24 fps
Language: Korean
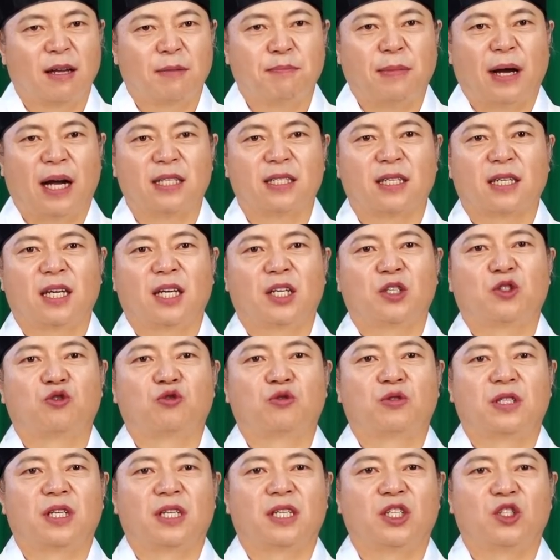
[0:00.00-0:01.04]
만약에
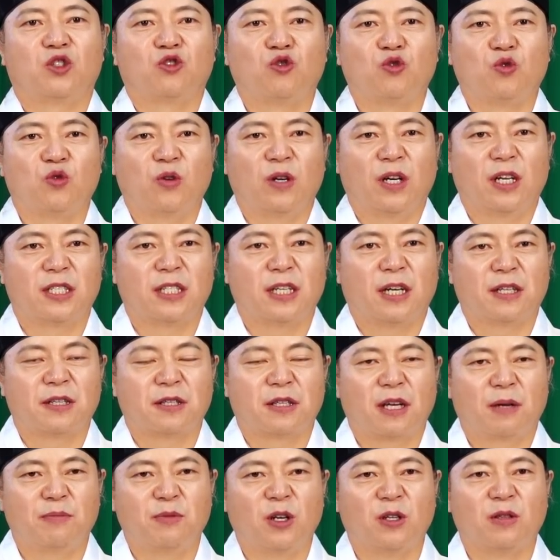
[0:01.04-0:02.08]
주택이 중요하지
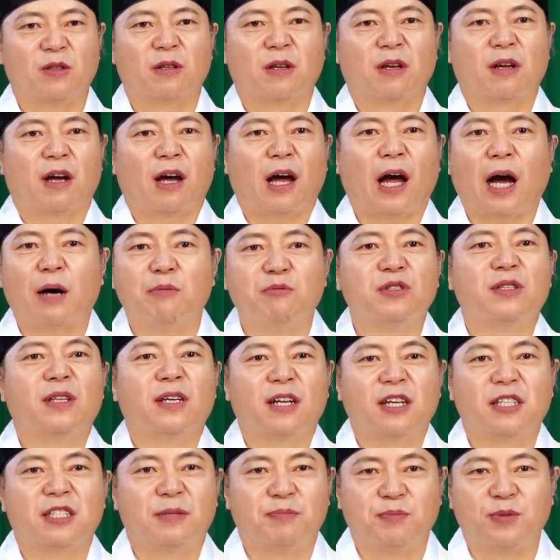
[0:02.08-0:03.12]
않다면
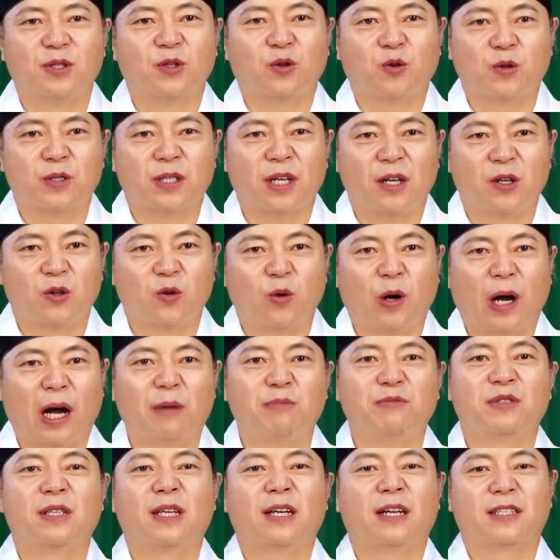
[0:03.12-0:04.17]
아무데나 집 짓고 살고
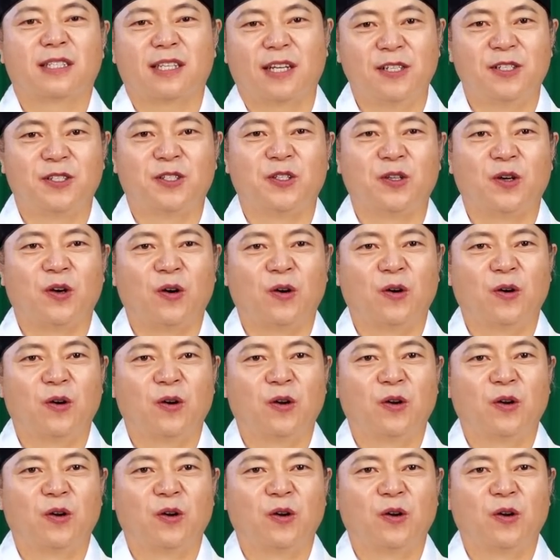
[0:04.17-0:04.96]
아무데나 살지요.